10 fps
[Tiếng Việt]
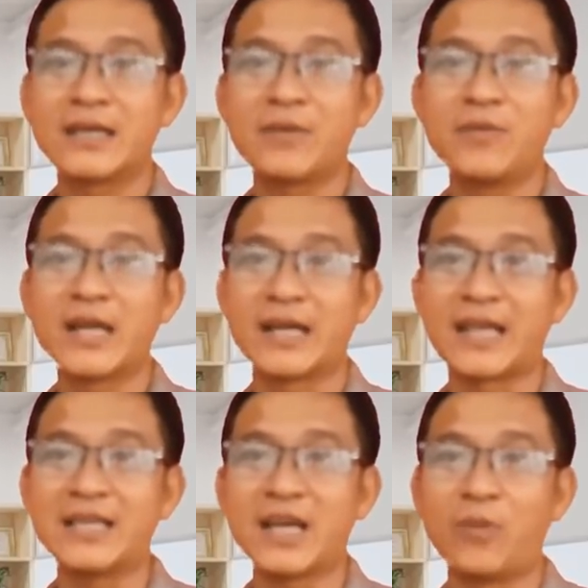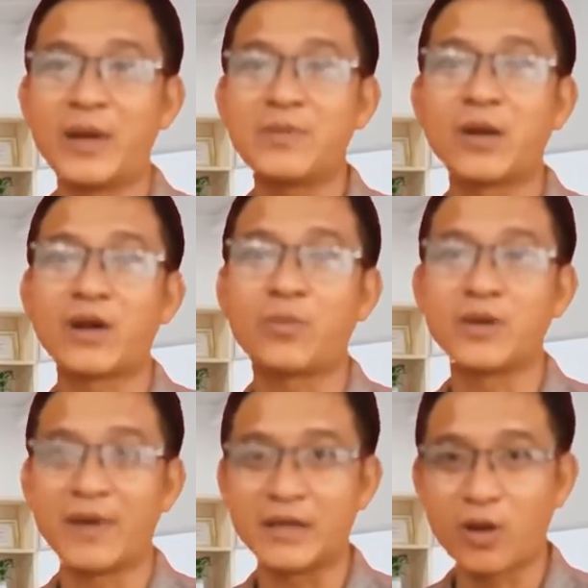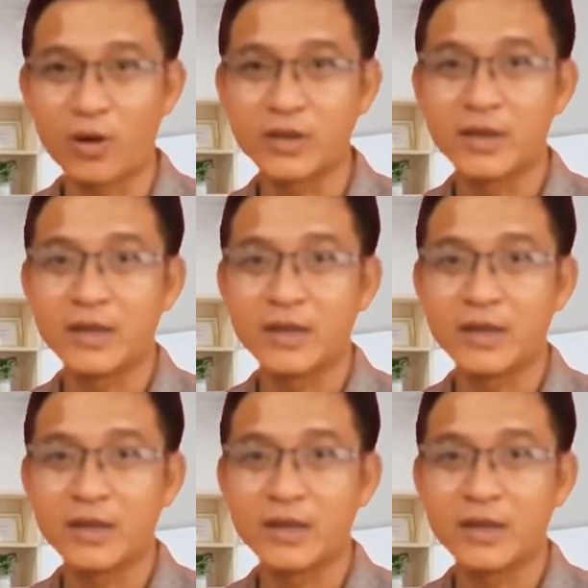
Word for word: cái vấn đề tải trọng ép đầu cọc như vậy thôi